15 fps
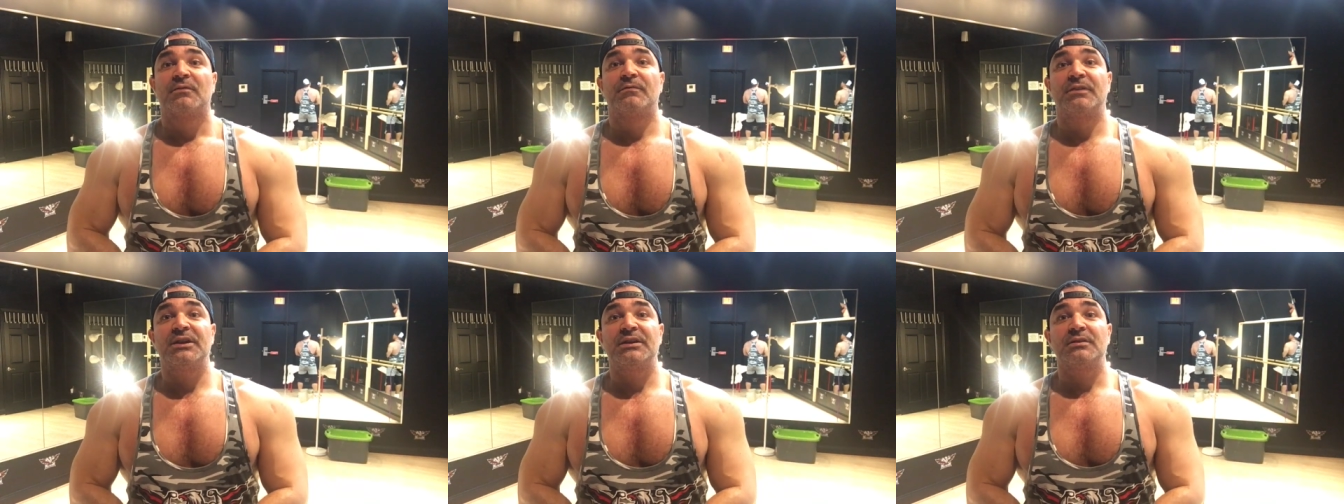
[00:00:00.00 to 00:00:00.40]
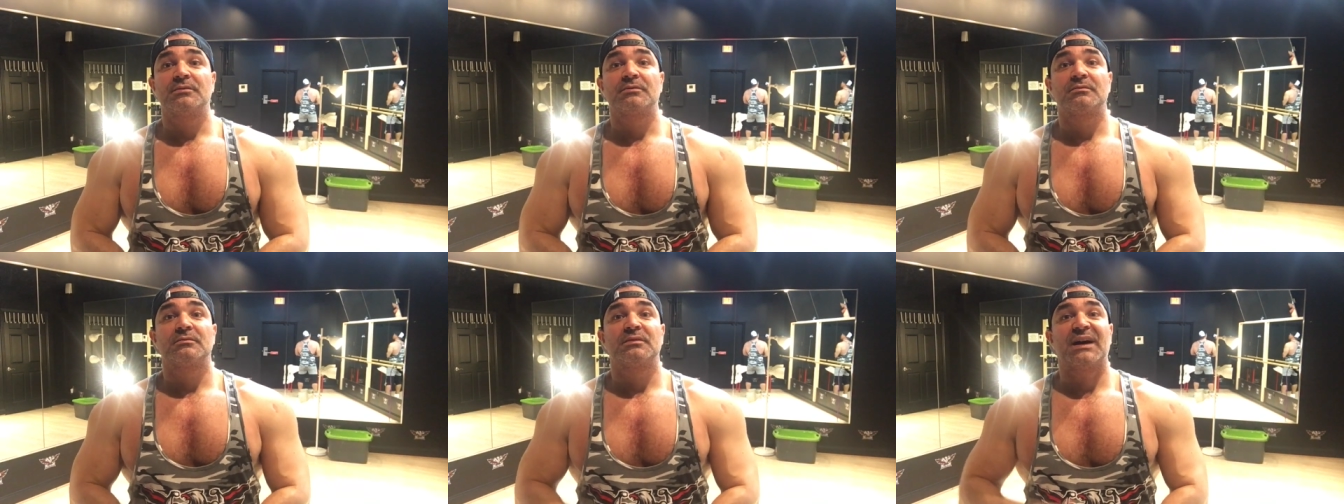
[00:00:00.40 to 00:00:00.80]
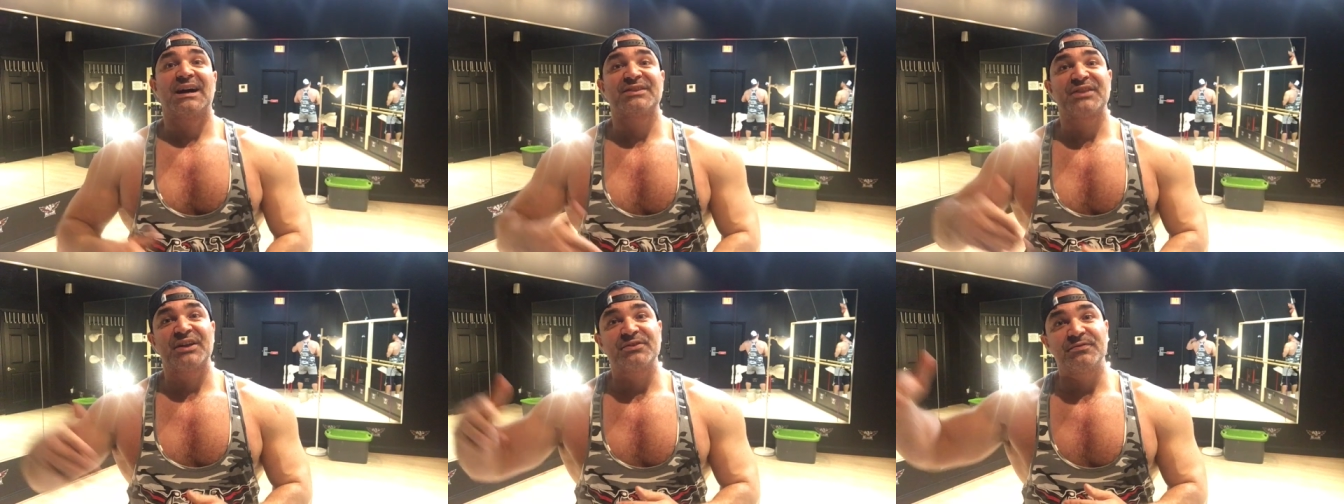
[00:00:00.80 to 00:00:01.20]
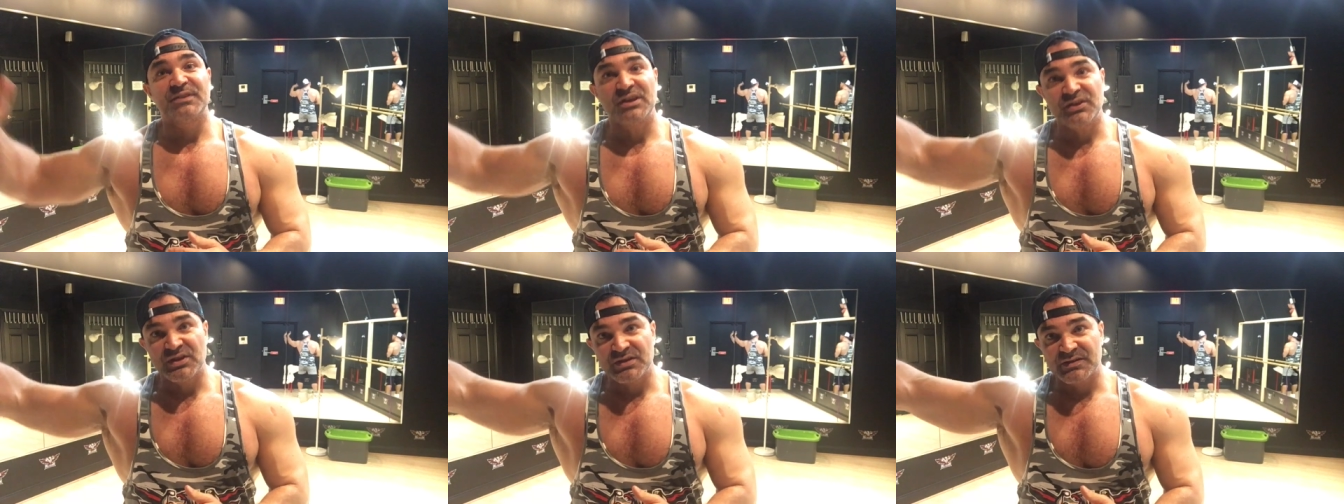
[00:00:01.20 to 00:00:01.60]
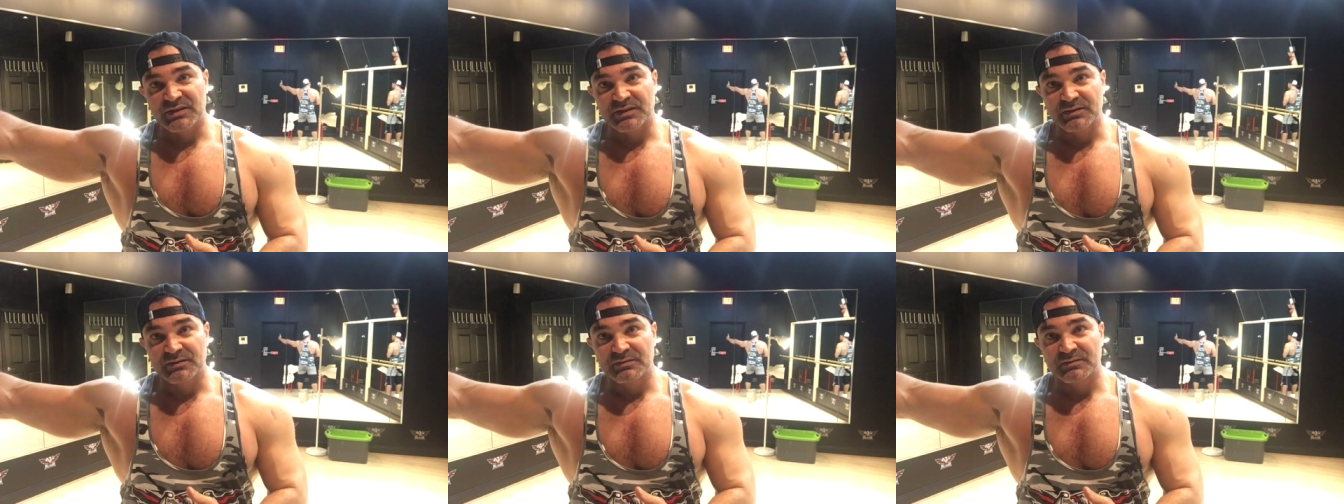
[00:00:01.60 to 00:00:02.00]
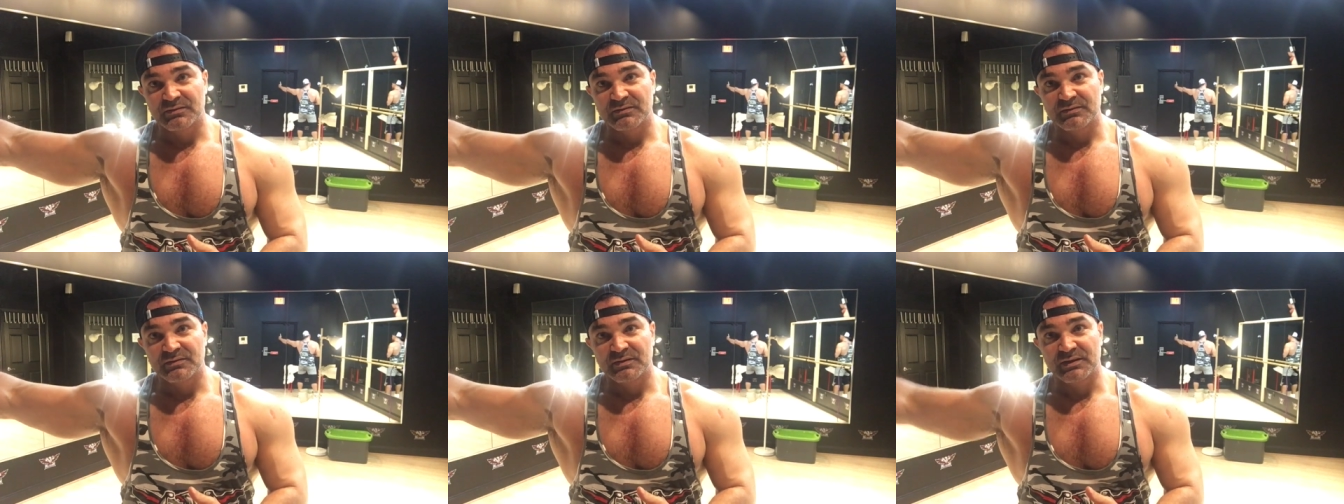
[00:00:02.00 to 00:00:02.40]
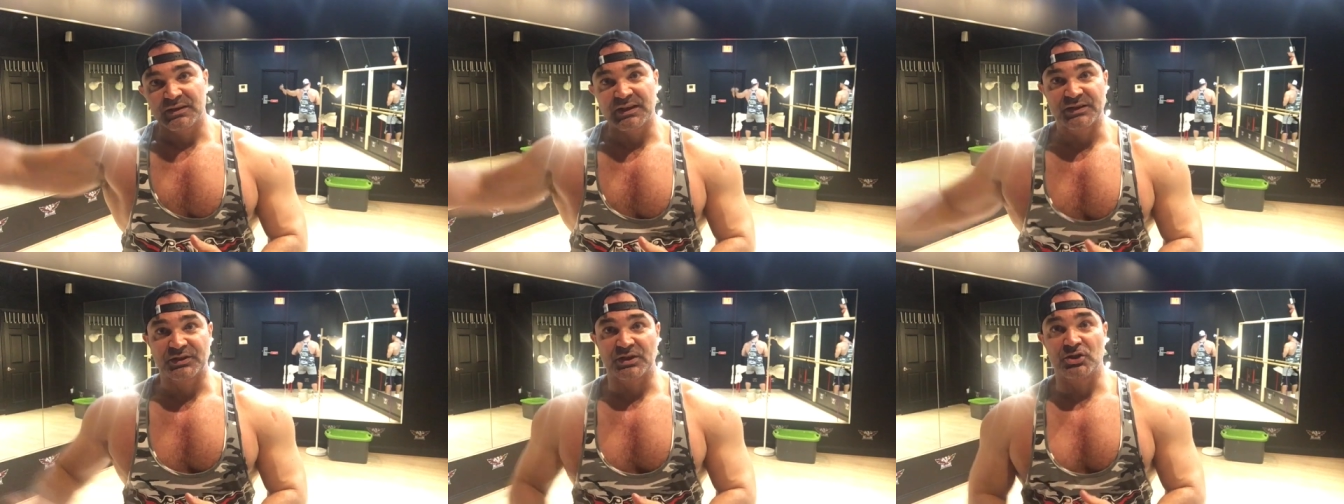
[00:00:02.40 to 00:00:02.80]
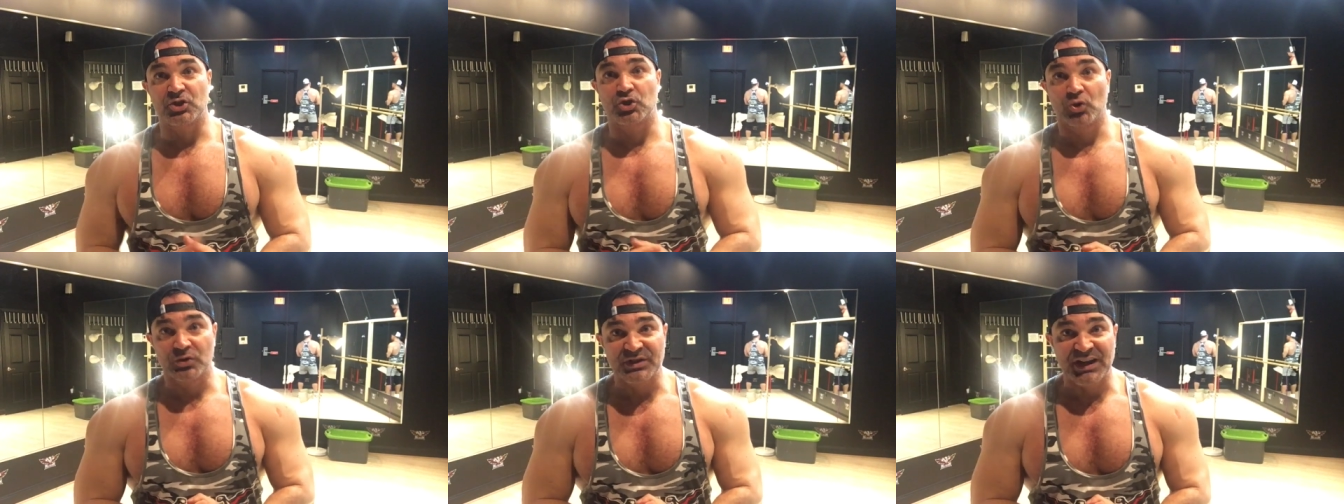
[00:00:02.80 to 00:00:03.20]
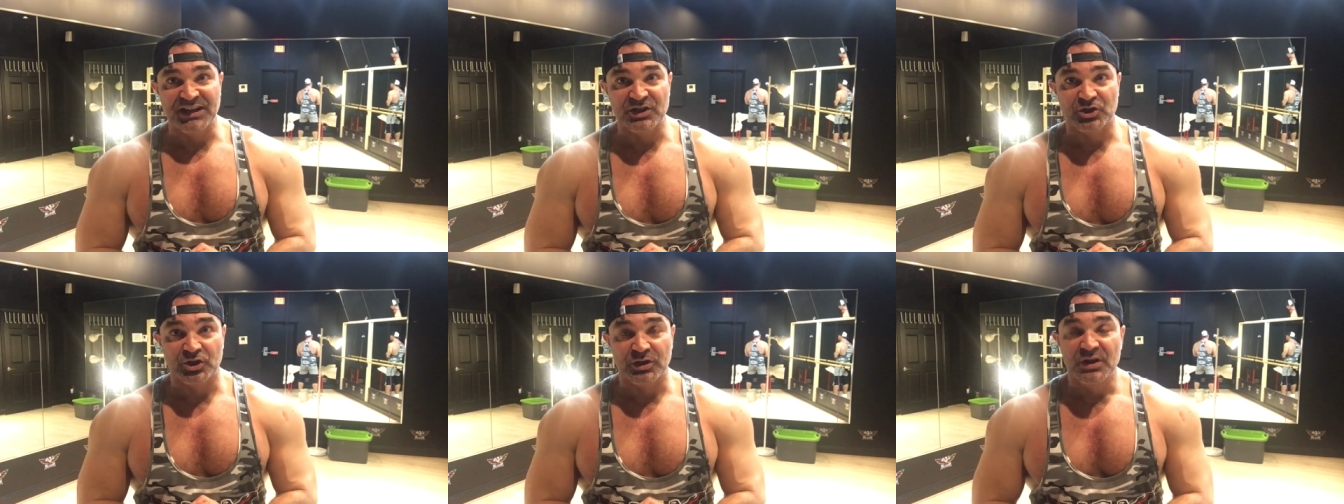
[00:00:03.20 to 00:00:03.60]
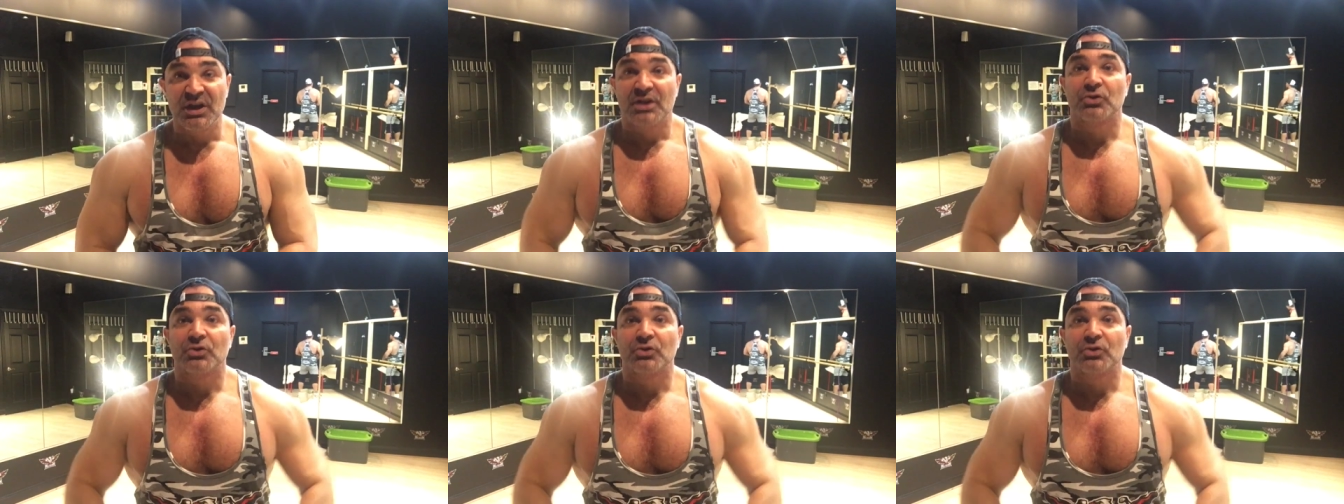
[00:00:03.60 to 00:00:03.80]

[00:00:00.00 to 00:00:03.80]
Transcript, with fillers: вы отодвинете это еще дальше.